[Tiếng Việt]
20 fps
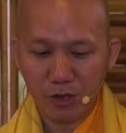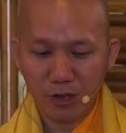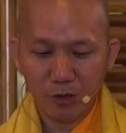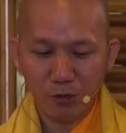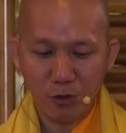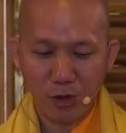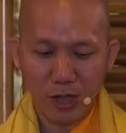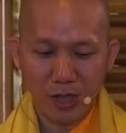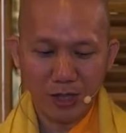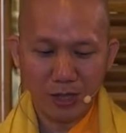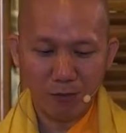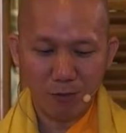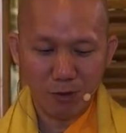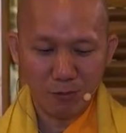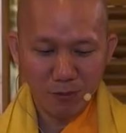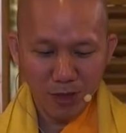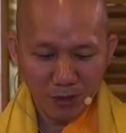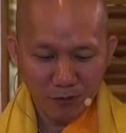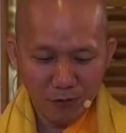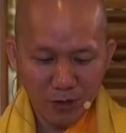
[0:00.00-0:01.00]
trí huệ thì
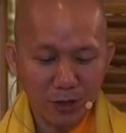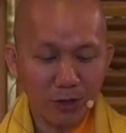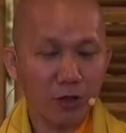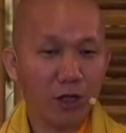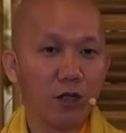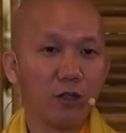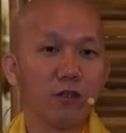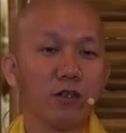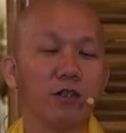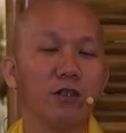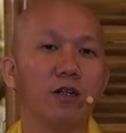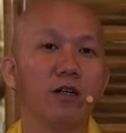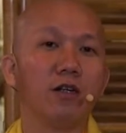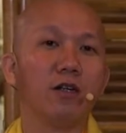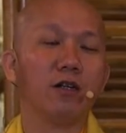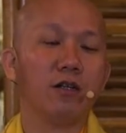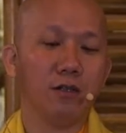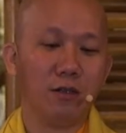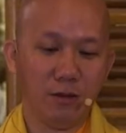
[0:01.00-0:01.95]
mình biết vị ngọt của nó